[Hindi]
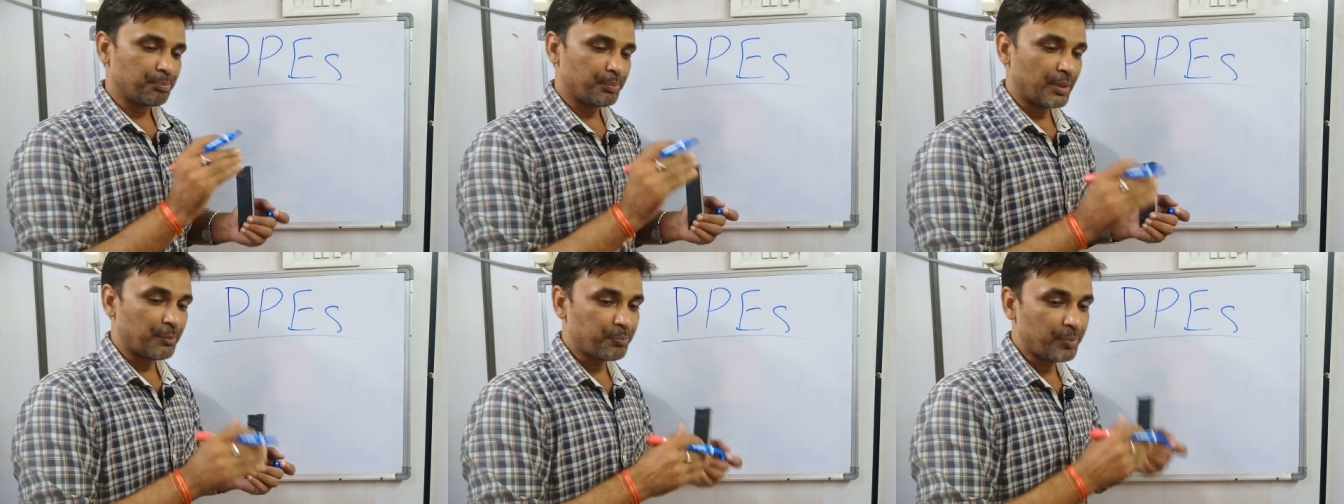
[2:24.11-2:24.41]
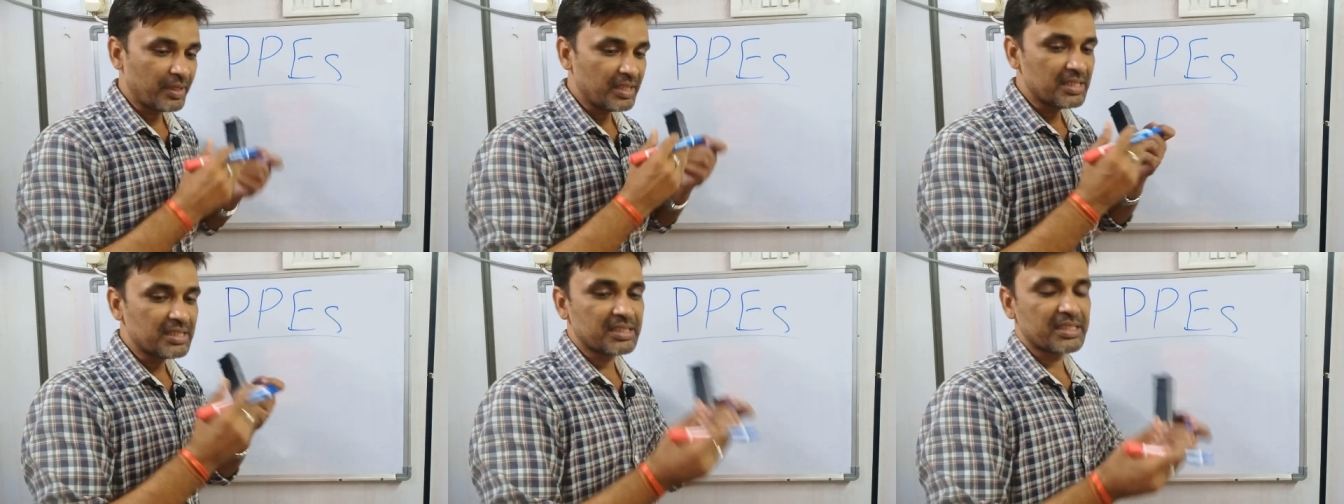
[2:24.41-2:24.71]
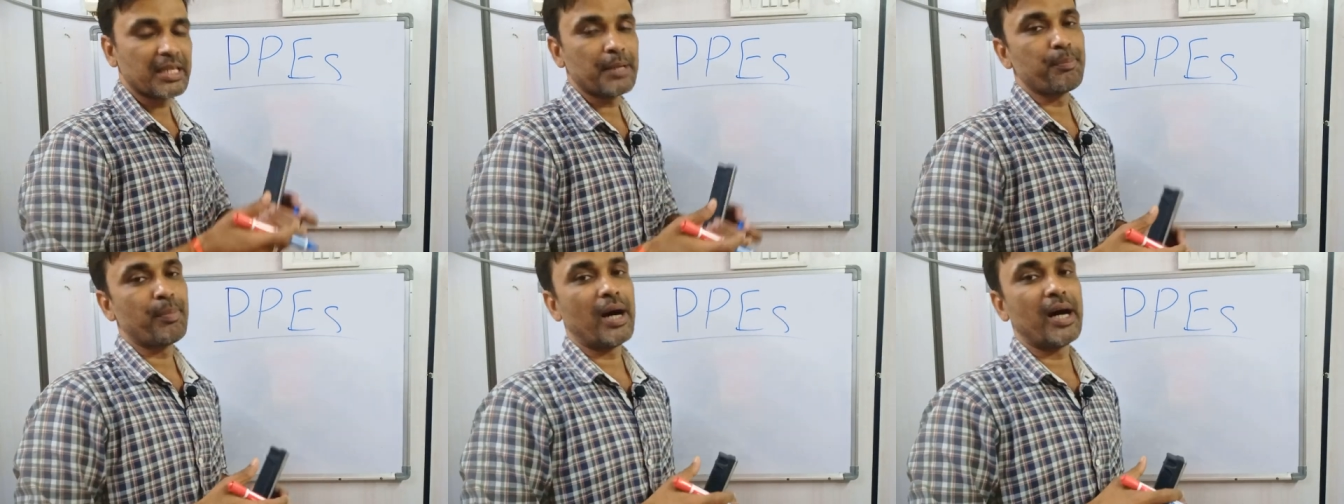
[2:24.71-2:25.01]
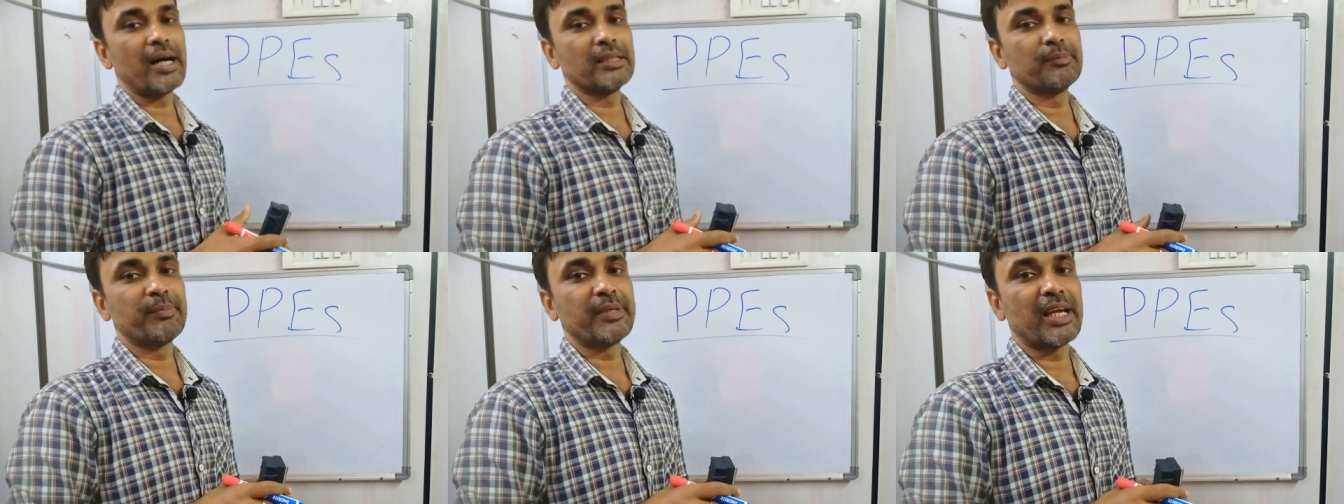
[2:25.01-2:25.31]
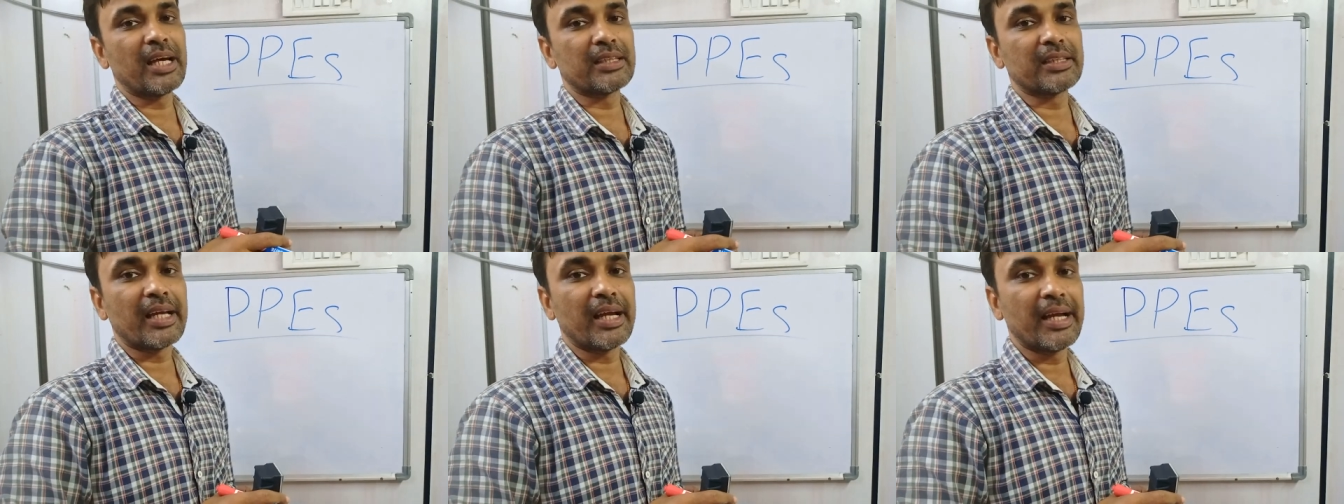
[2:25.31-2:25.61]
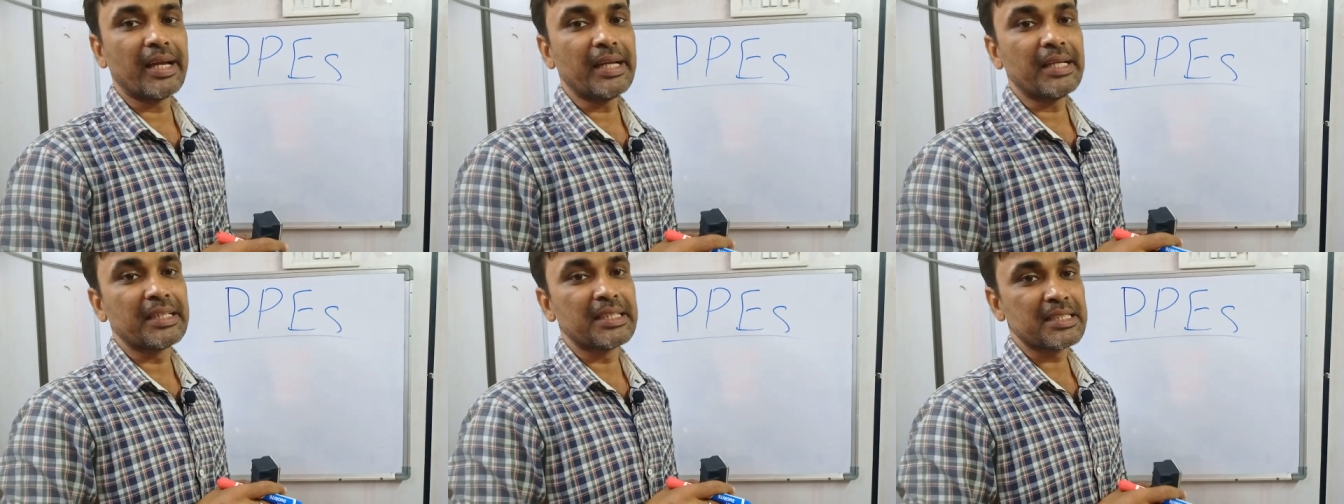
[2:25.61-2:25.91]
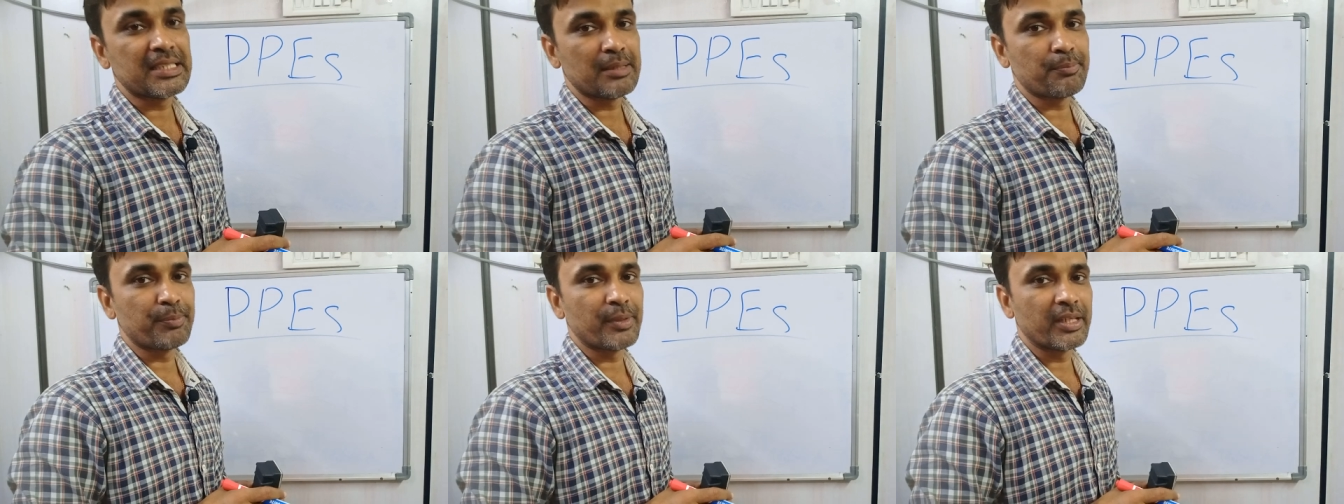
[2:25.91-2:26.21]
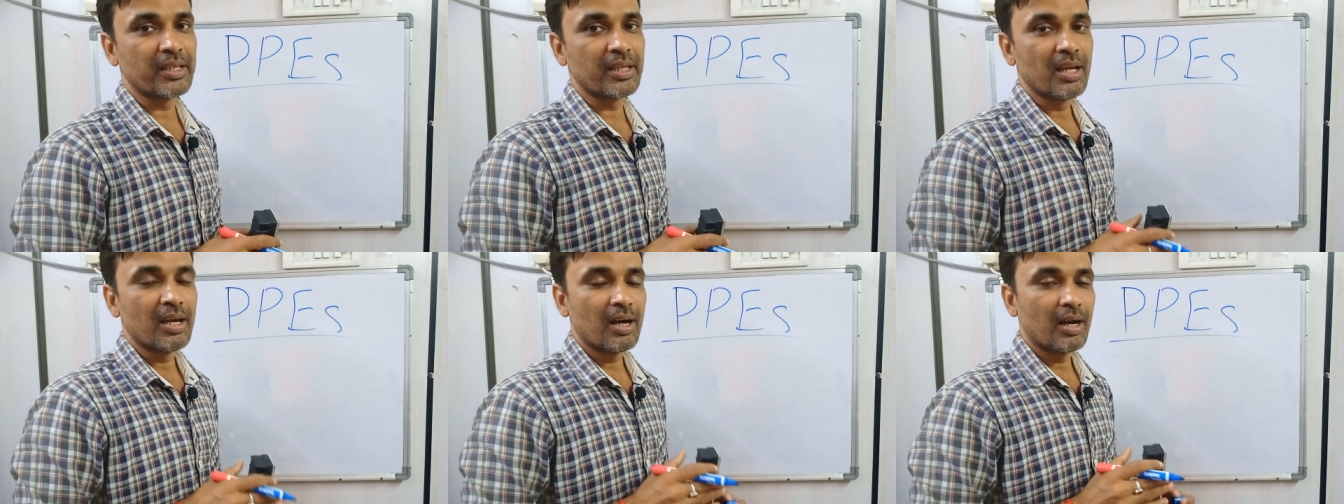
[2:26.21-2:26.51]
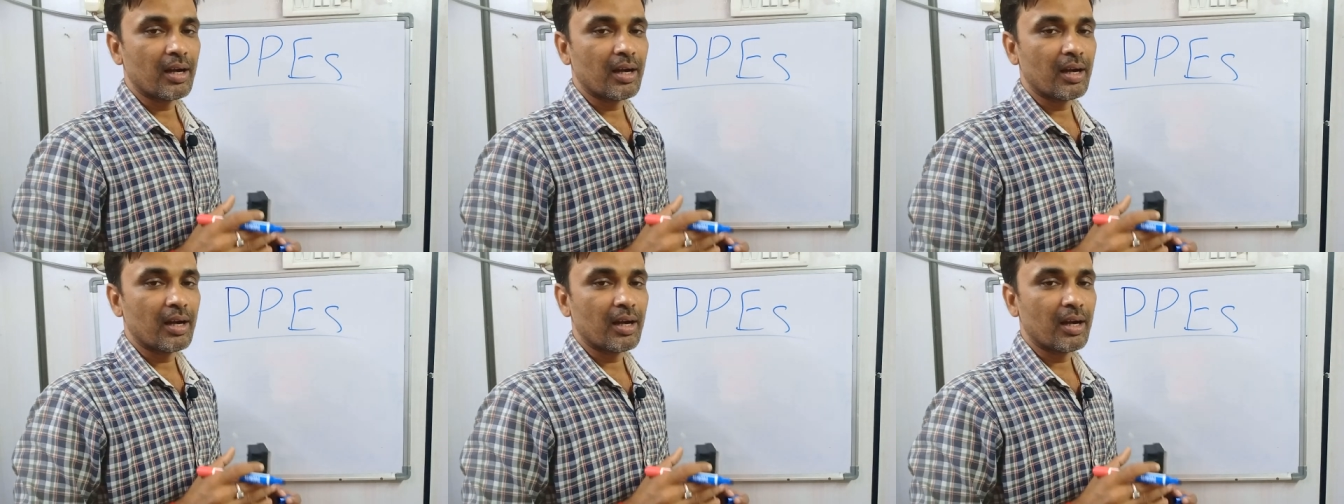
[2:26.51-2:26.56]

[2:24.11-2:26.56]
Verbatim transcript: पीपी के बाद भी आता है डिसिप्लिन